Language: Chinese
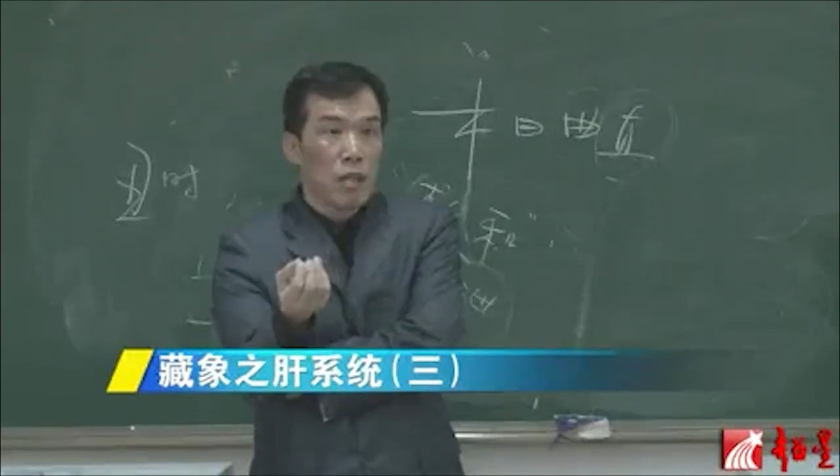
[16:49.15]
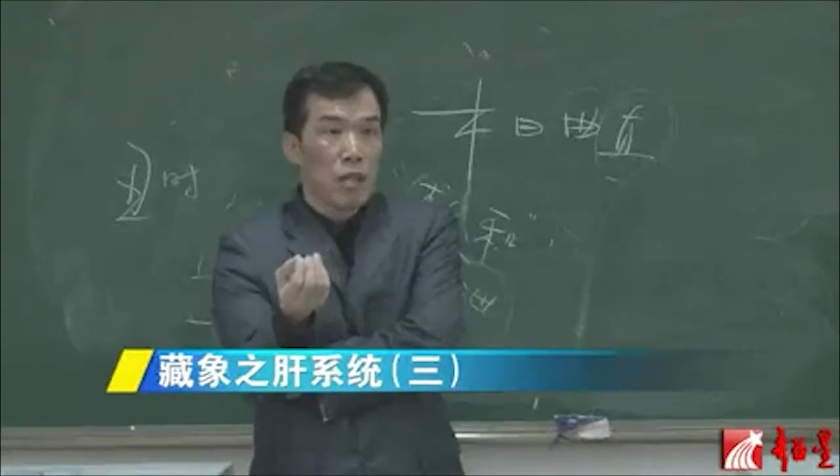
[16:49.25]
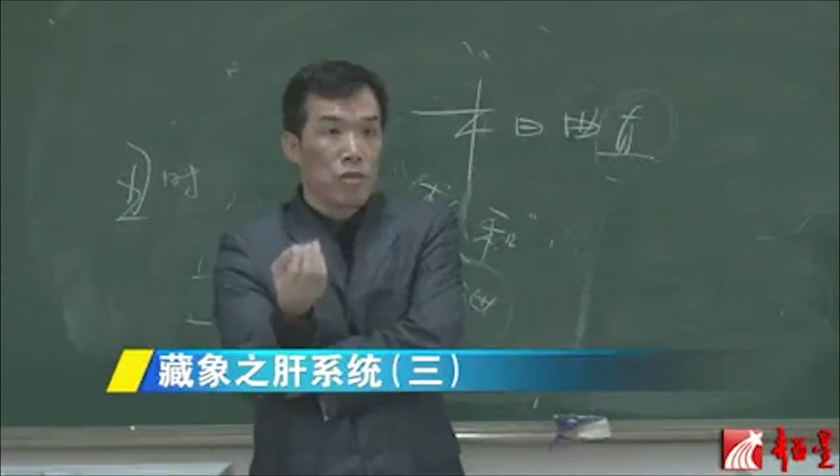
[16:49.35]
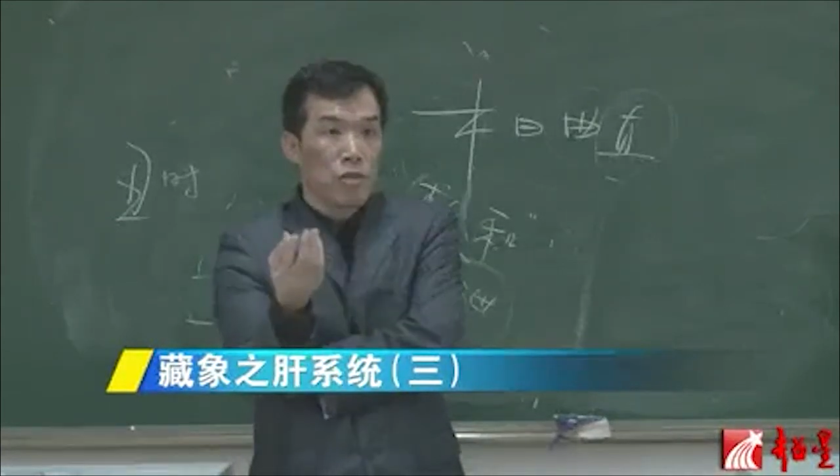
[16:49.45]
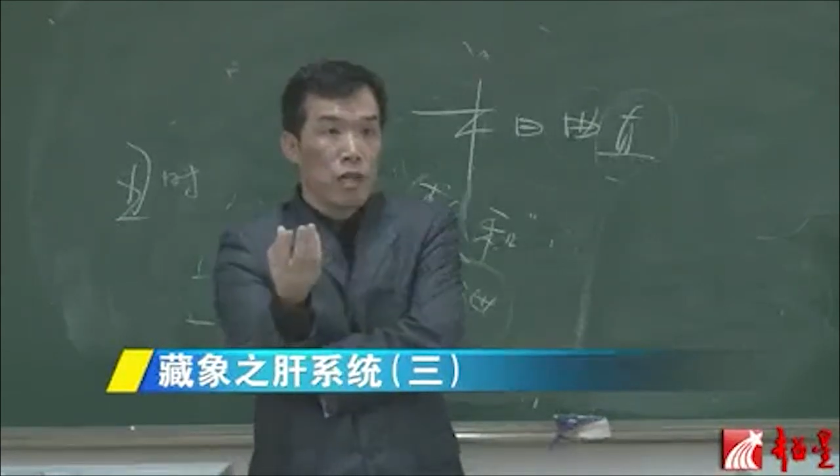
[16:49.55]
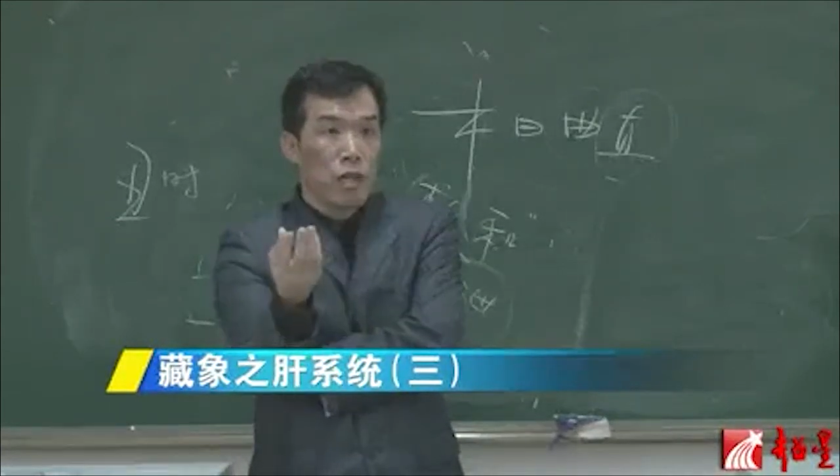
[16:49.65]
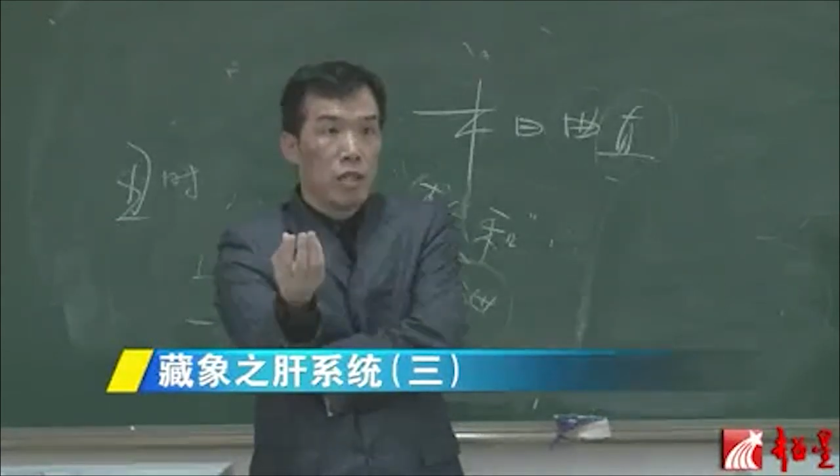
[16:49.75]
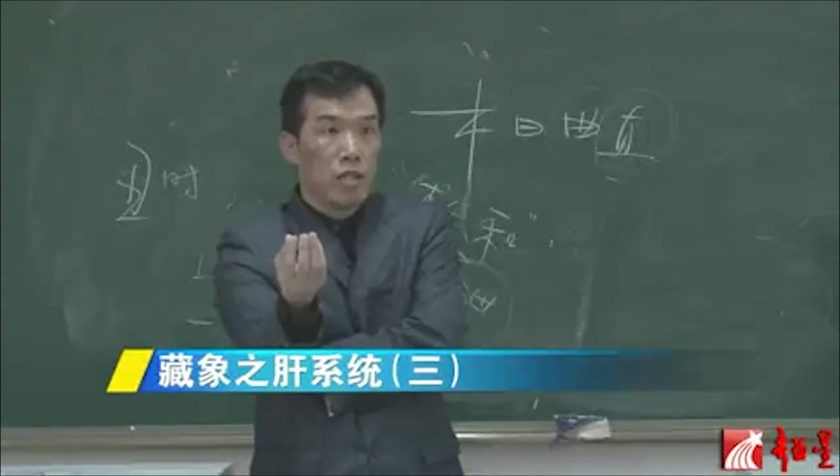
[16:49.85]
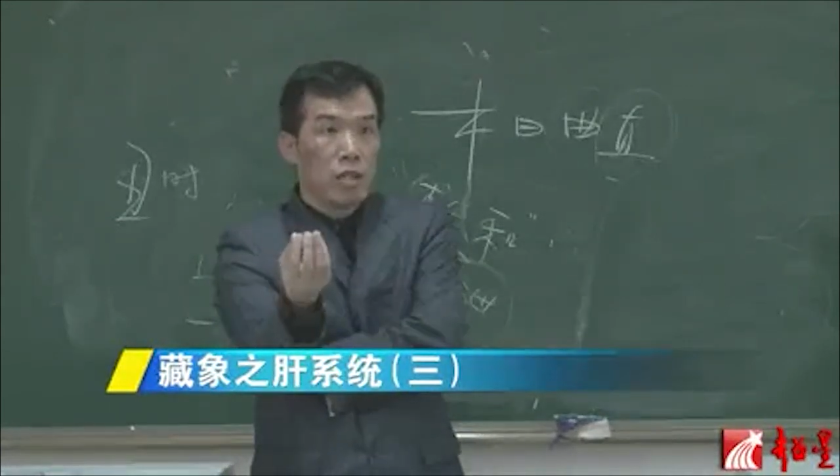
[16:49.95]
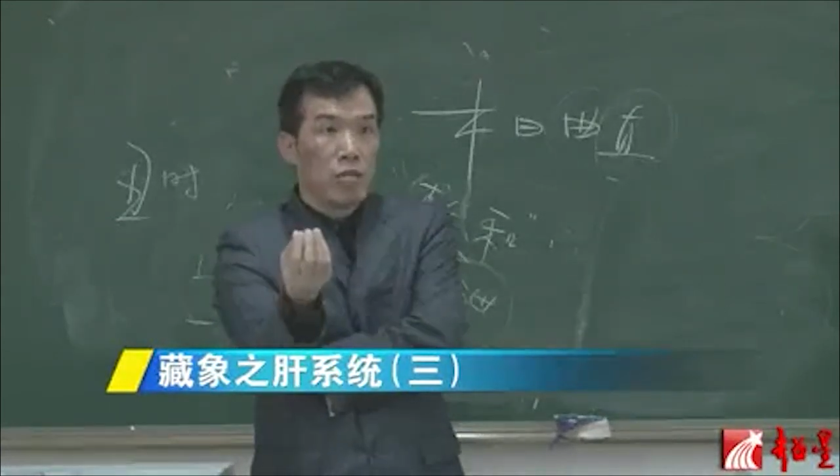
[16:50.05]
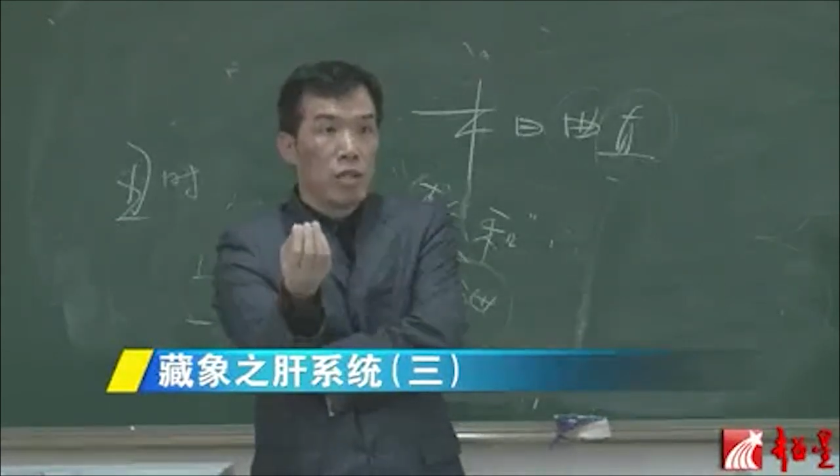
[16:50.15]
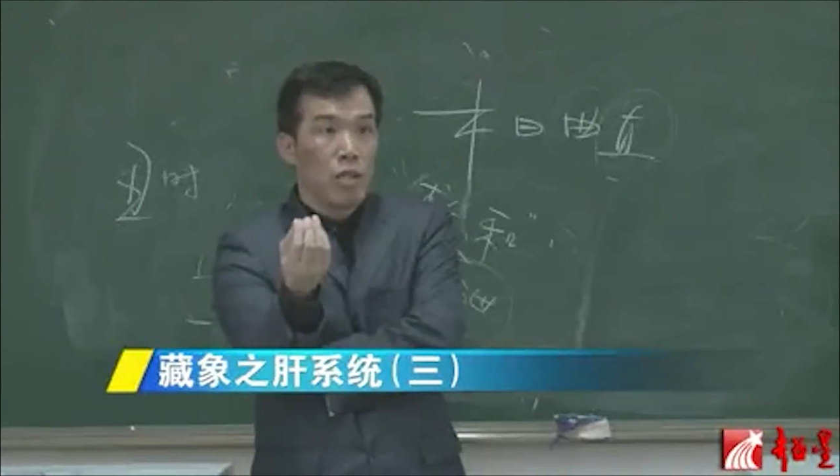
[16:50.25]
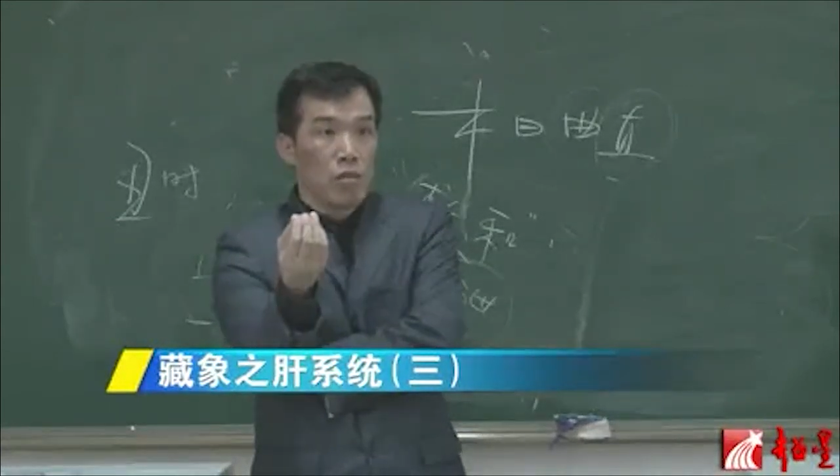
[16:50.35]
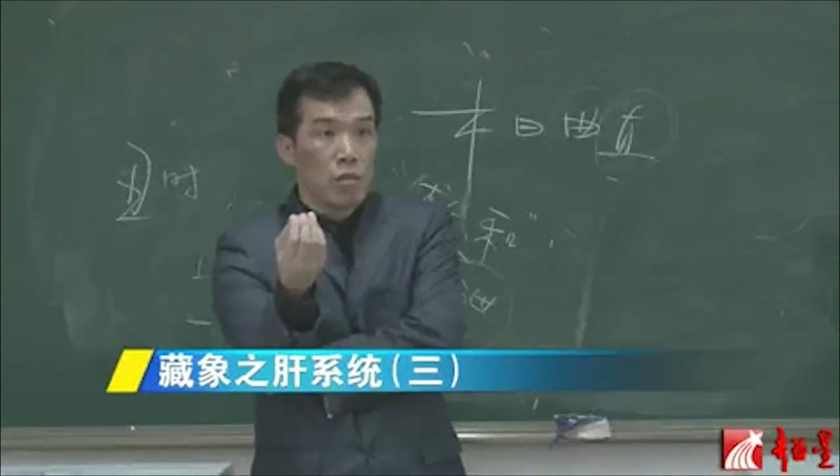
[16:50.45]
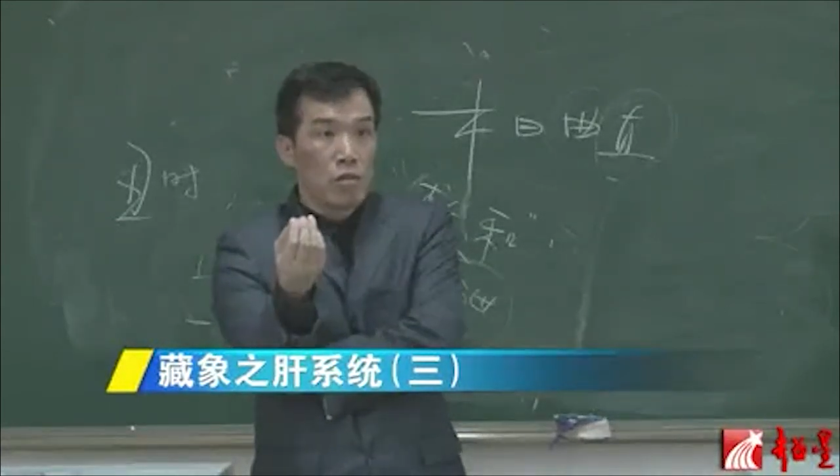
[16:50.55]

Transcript: 脏，血里之中的